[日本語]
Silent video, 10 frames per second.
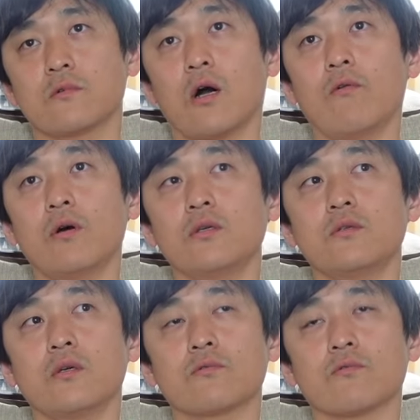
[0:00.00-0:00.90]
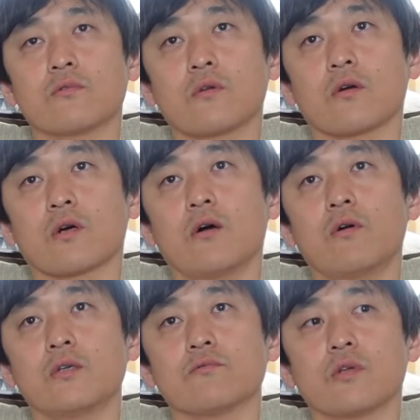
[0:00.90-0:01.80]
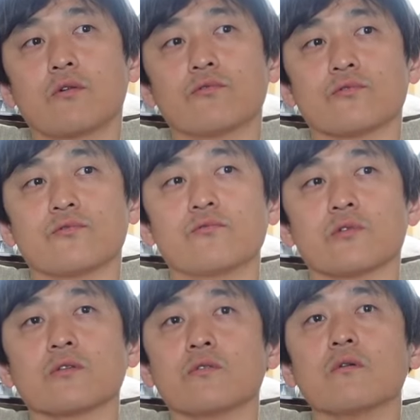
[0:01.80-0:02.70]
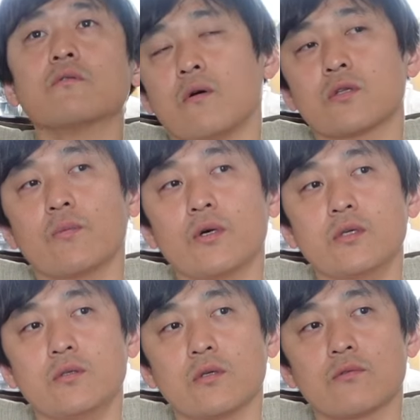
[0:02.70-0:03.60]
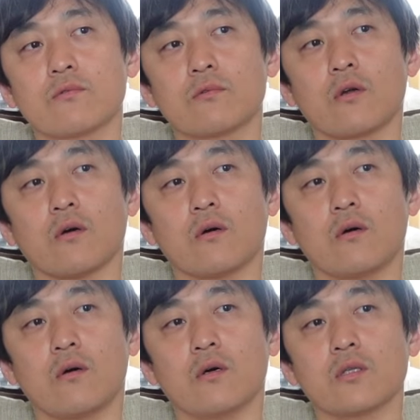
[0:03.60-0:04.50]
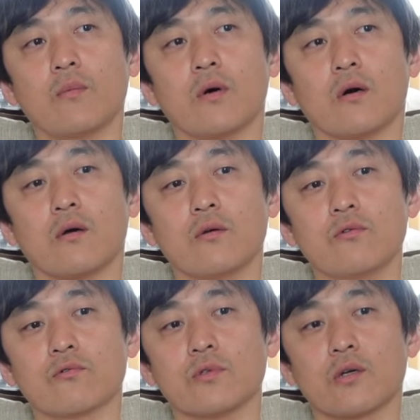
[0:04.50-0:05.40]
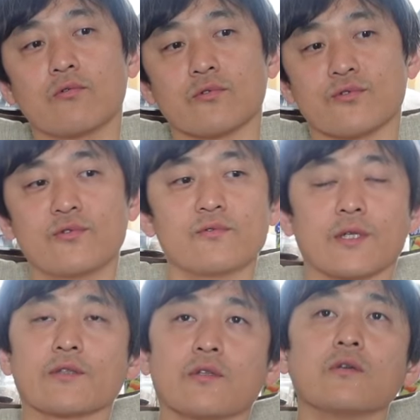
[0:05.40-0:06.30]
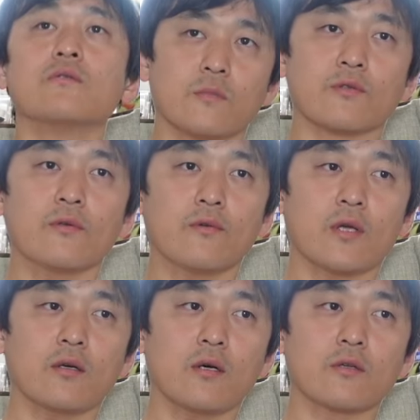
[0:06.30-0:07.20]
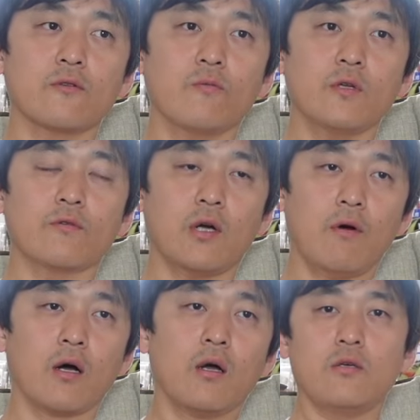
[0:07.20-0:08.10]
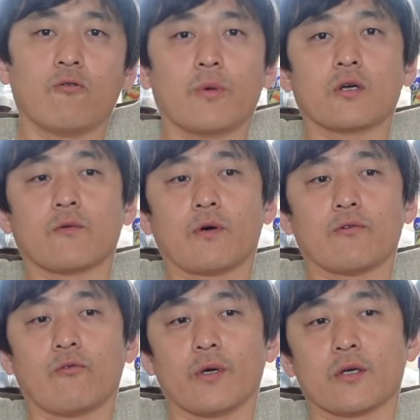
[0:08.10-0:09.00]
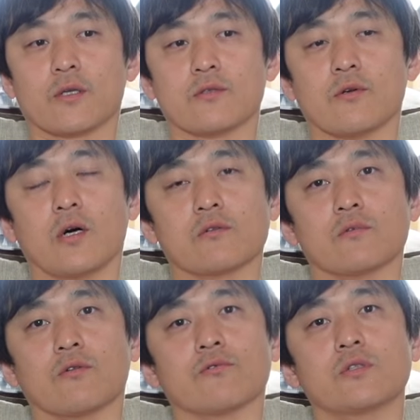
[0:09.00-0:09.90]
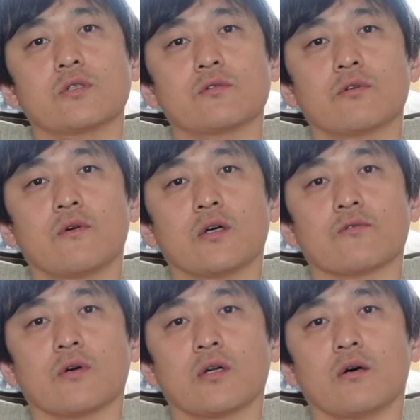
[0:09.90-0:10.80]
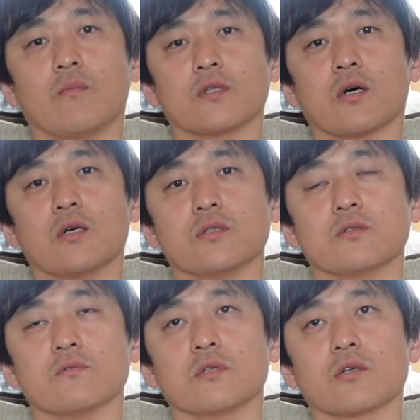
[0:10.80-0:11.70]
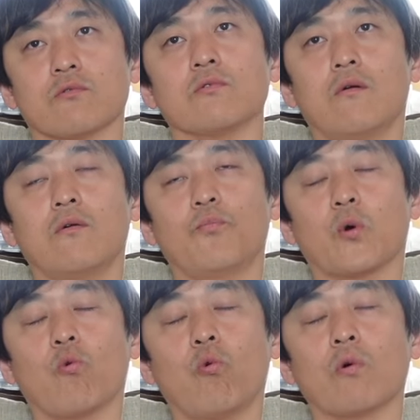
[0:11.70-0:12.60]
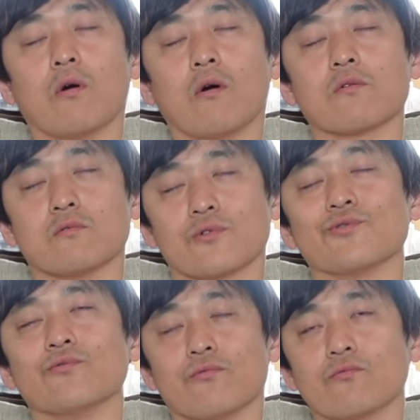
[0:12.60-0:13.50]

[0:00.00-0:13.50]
可愛いねと言ったら可愛くなろうとするんだって。頭いいねと言ったら頭良くなろうとするんだって、まあ、それの結果が伴うかはいい褒め方悪い褒め方っていうのがあるんだろうしそれは後からまた解説するんだけどあやっぱ効果があるらしいね、